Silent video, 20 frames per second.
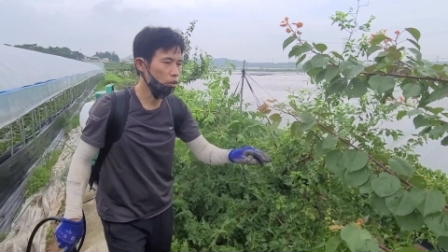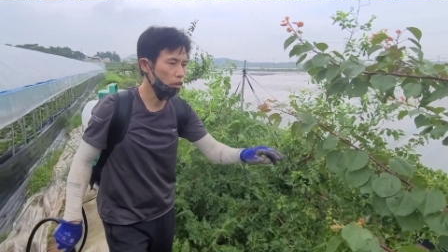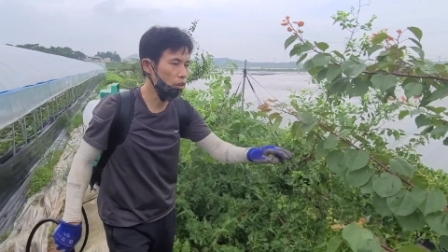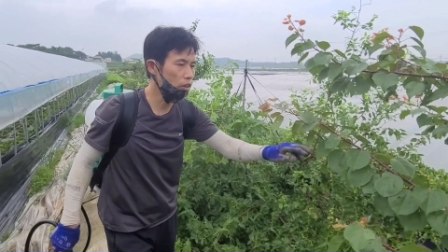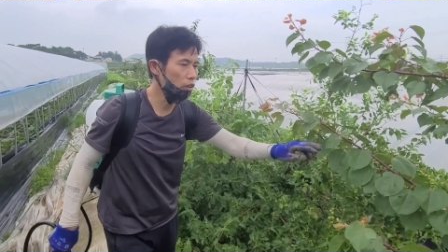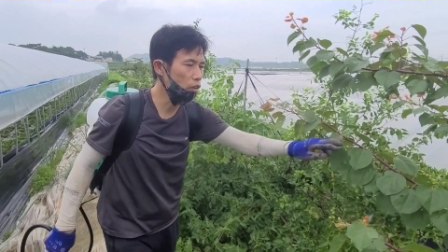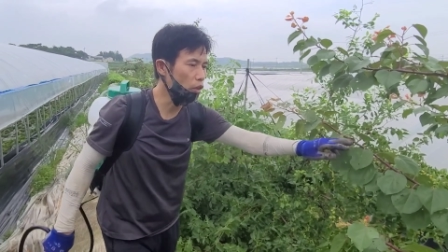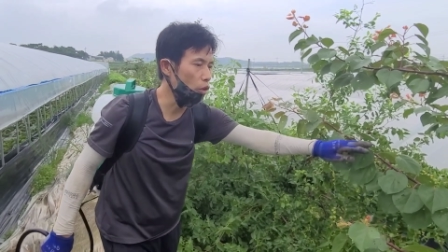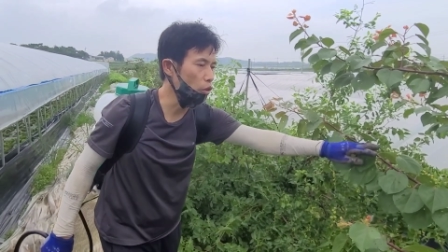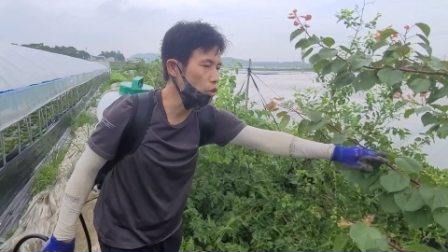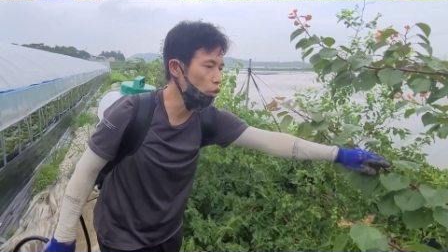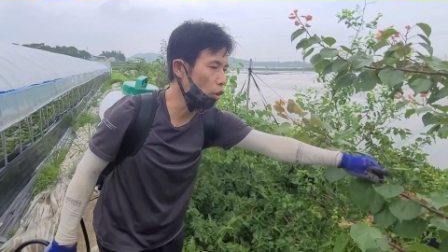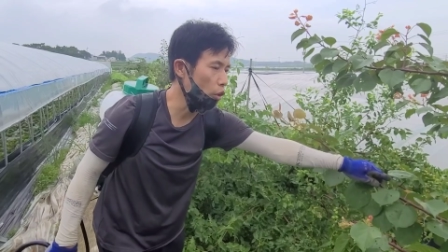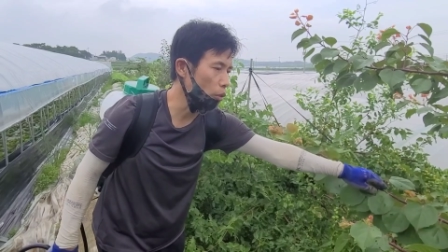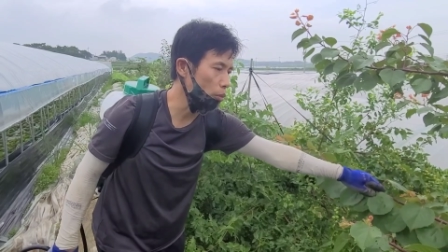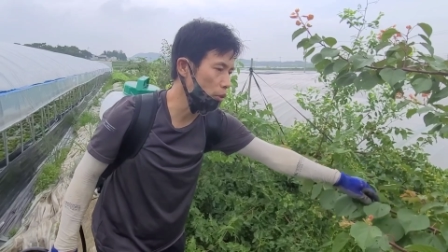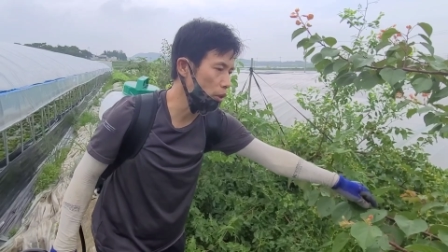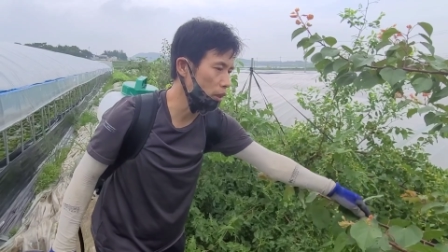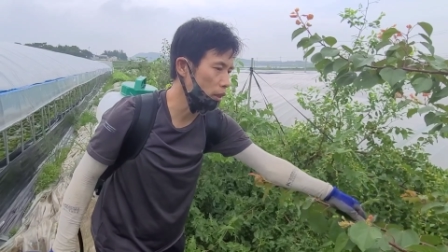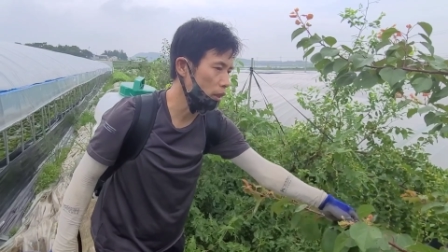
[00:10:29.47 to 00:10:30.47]
큰 걱정
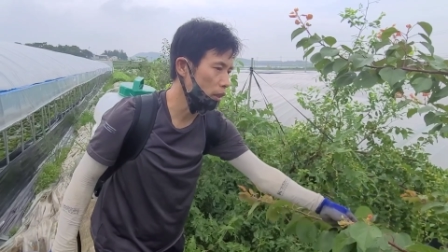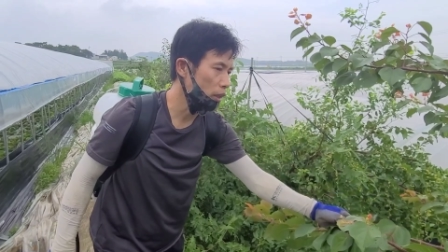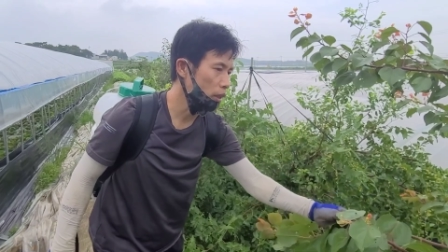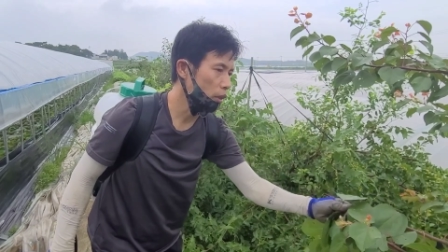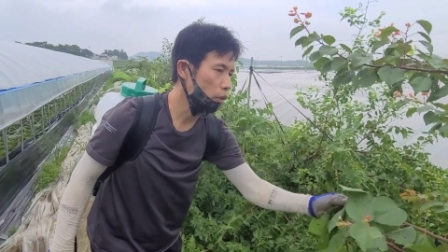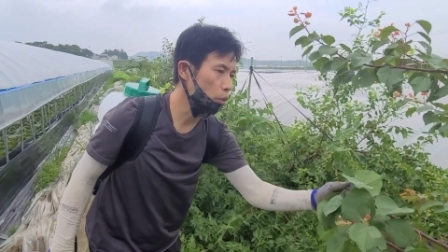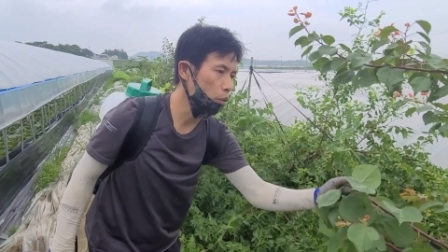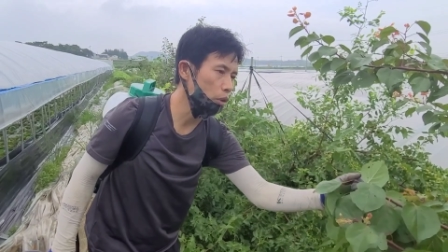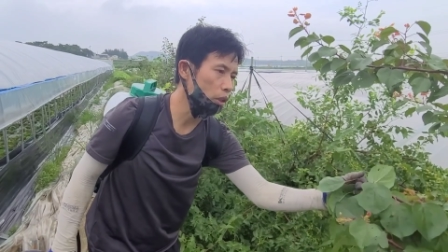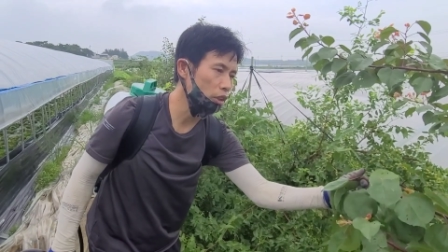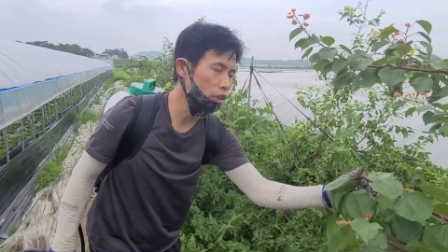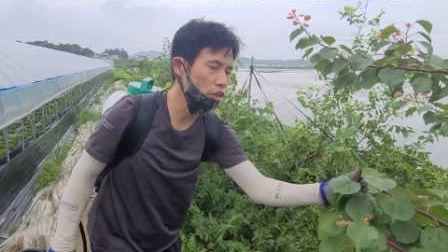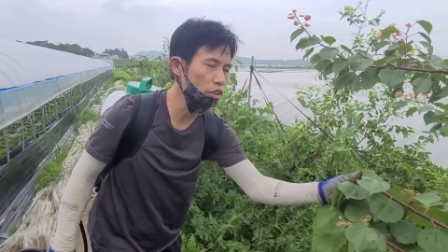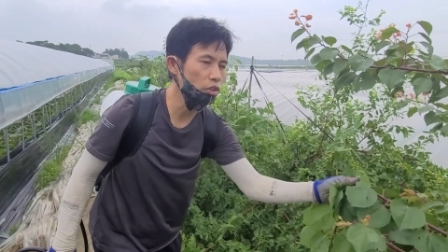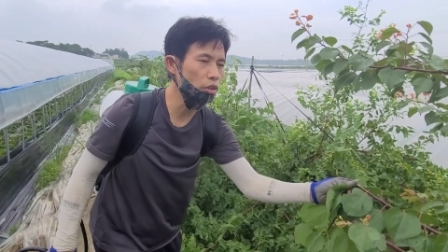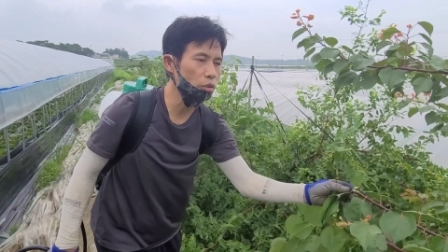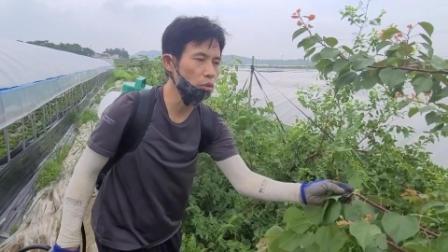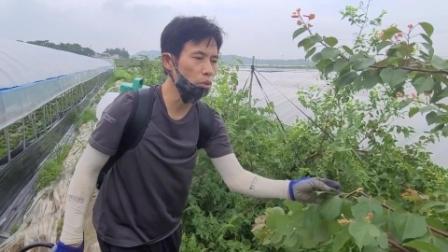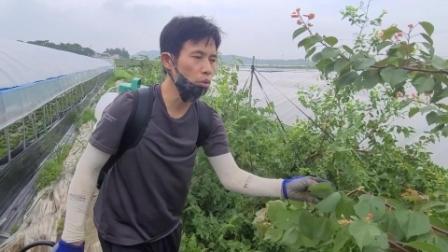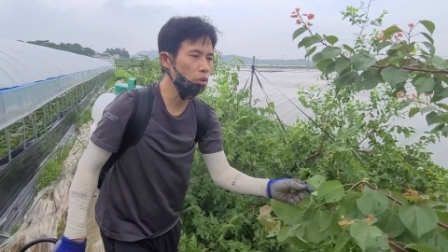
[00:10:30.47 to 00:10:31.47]
없이 그렇게
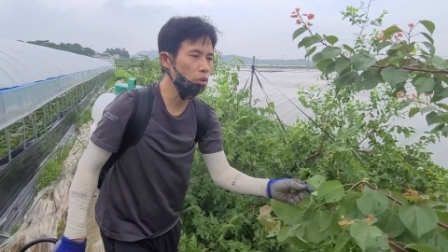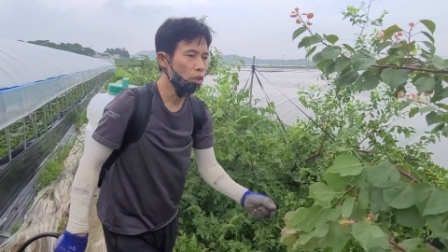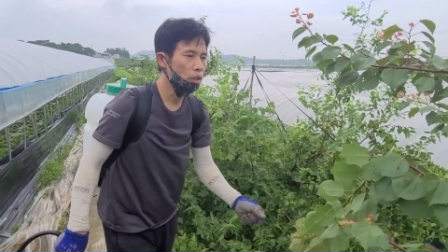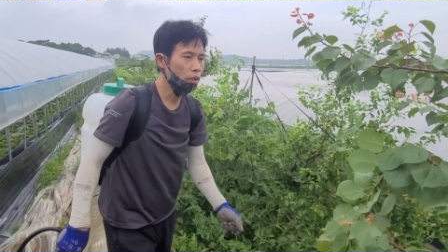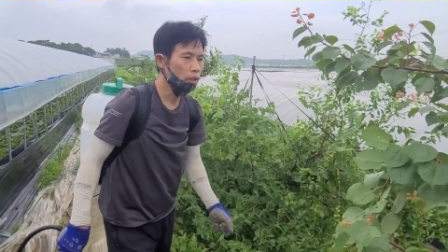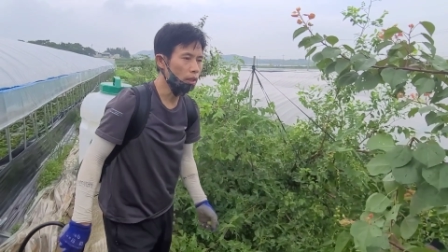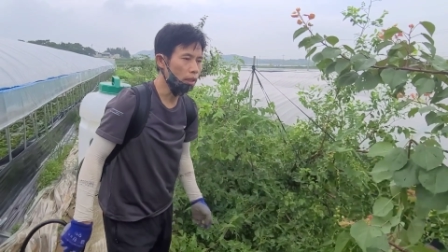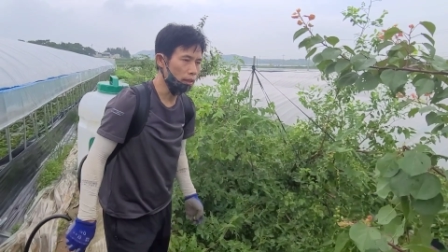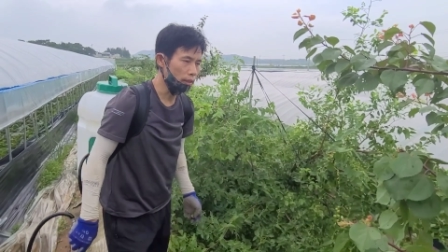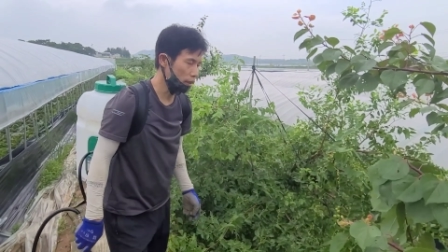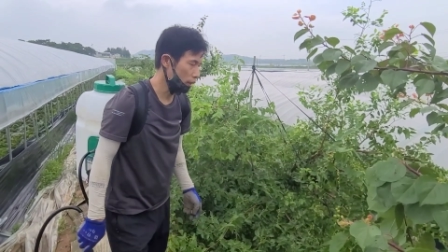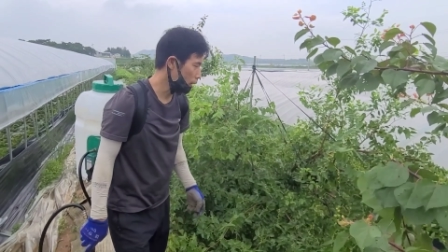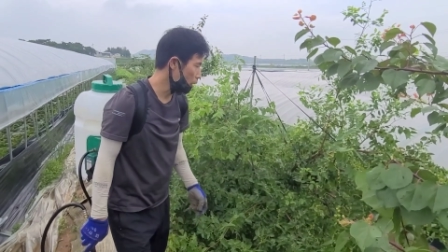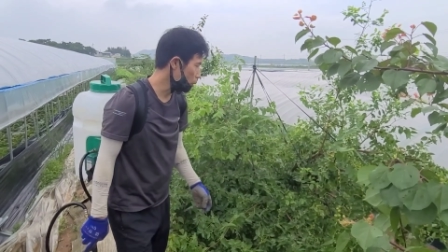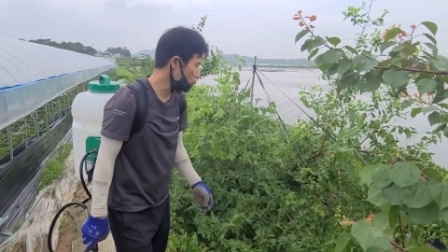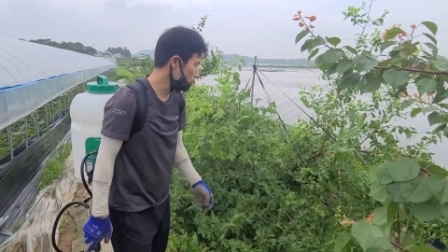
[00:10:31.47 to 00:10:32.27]
치셔도 관계가